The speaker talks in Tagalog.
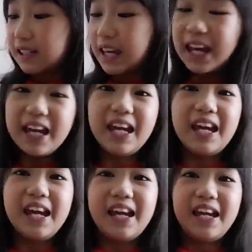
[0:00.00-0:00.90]

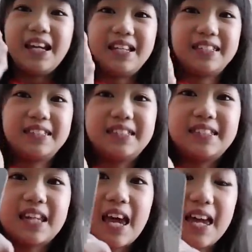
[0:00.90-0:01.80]

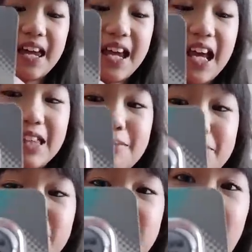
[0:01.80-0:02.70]
case! Ito
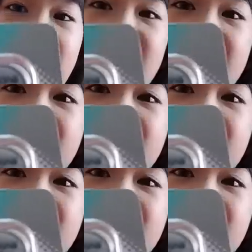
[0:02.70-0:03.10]
po siya.